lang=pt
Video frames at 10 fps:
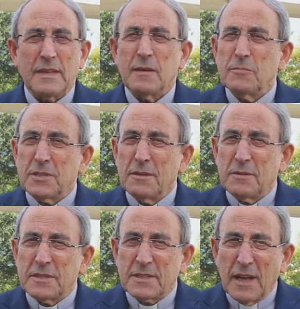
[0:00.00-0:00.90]
Temos sido
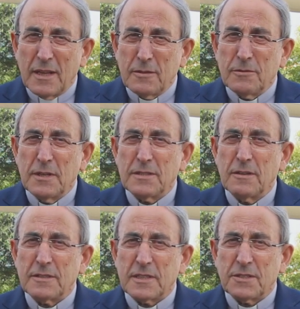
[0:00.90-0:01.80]
testados nas
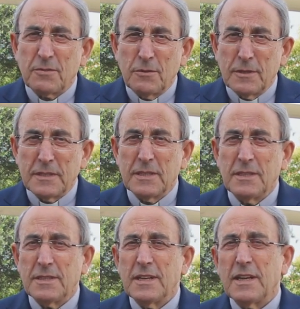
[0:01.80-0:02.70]
nossas
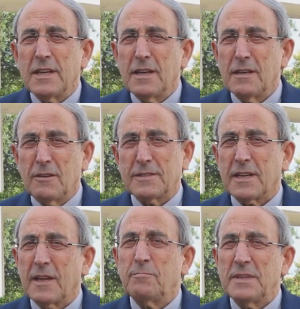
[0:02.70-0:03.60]
forças e na
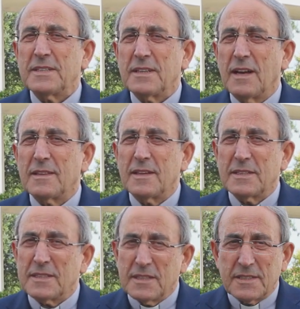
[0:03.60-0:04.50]
nossa capacidade de
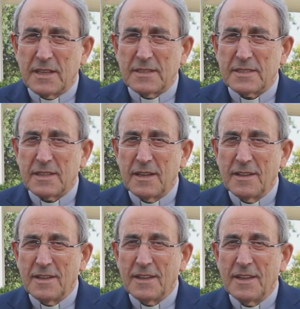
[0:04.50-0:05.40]
resistência.
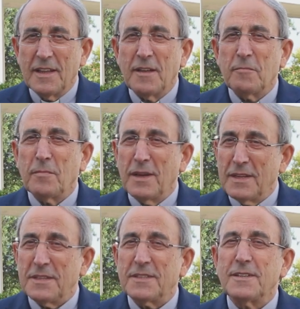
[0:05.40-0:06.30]

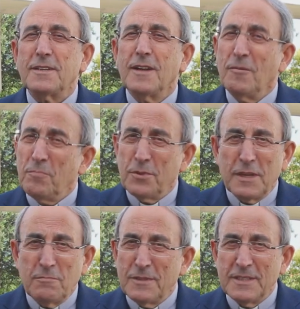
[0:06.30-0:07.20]
Mas não
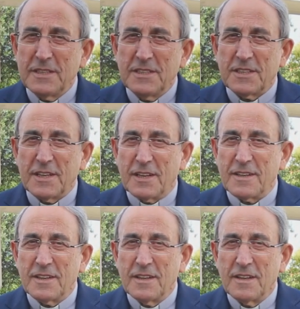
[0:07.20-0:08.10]
podemos desistir.
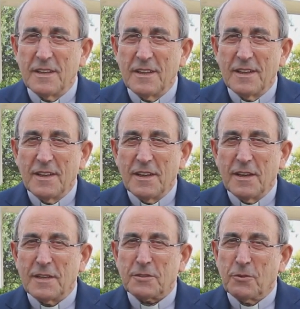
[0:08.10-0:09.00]

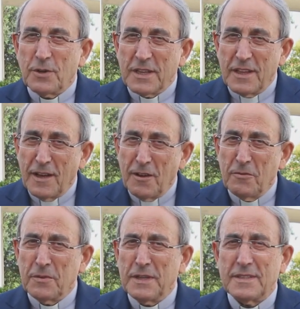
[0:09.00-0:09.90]
A
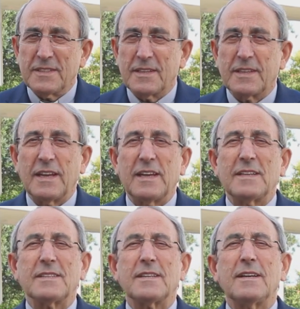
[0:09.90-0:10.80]
escuridão e a
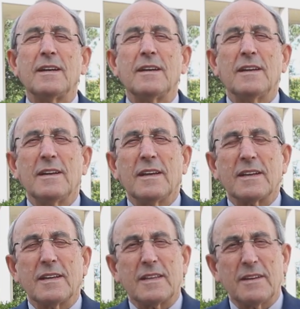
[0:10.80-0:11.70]
incerteza
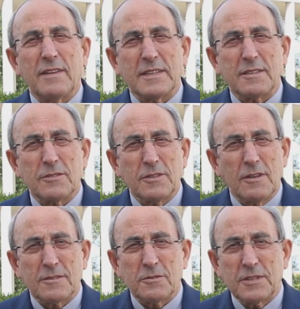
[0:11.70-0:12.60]
que atravessam os
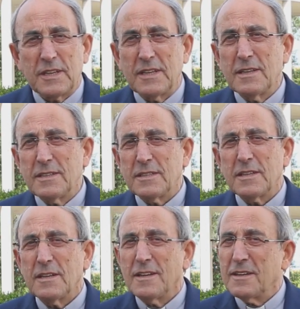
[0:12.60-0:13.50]
nossos dias
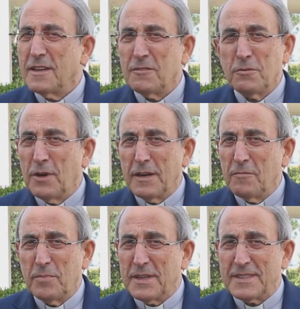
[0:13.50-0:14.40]
não
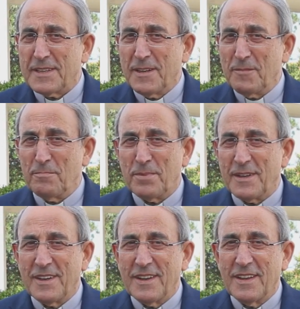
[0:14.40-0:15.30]
durarão para sempre.